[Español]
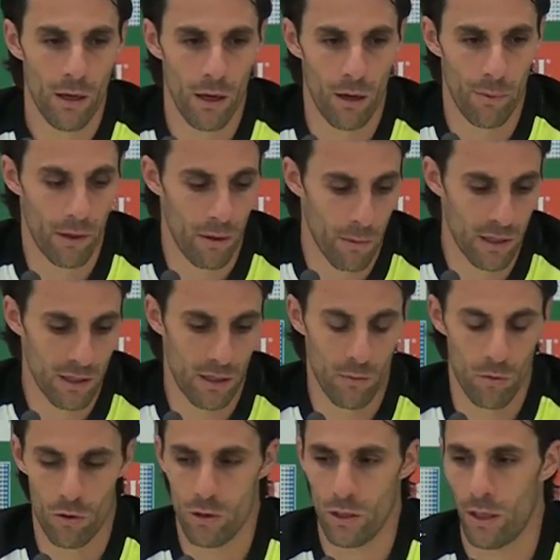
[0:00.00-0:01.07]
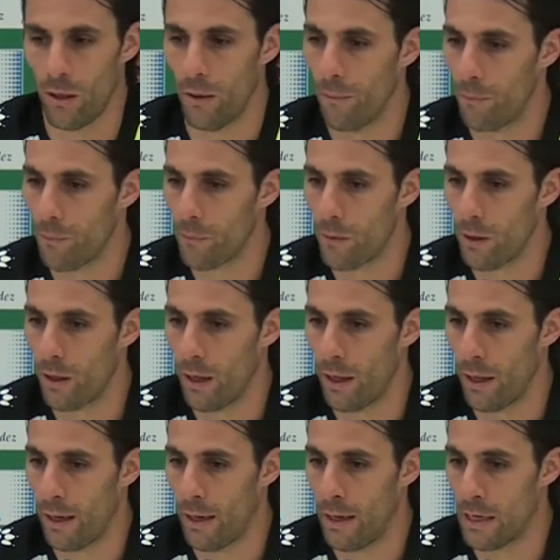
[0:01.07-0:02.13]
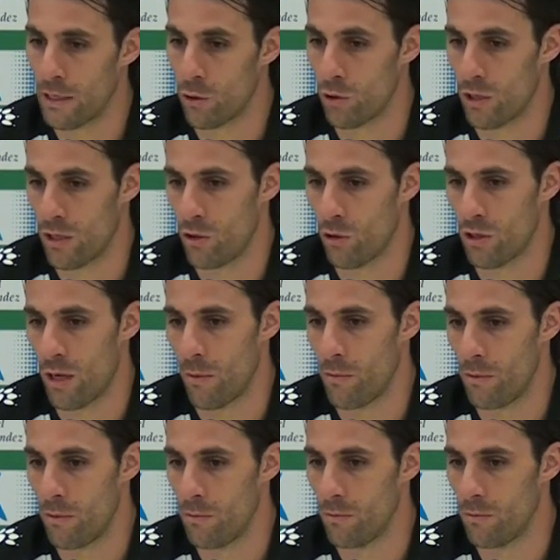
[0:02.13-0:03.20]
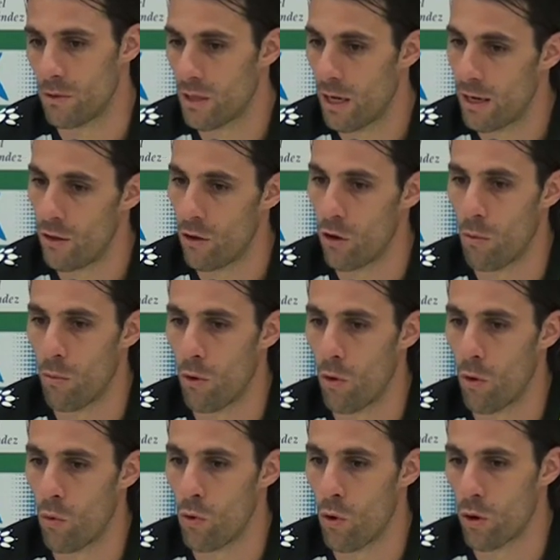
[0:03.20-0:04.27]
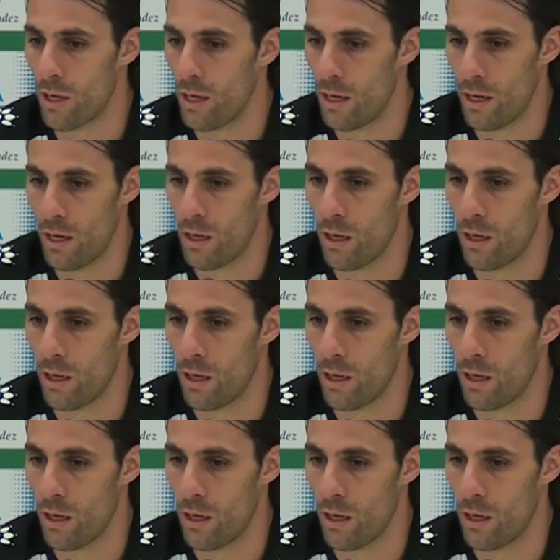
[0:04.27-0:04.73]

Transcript: el principal estímulo es que que las cosas no están saliendo como uno quiere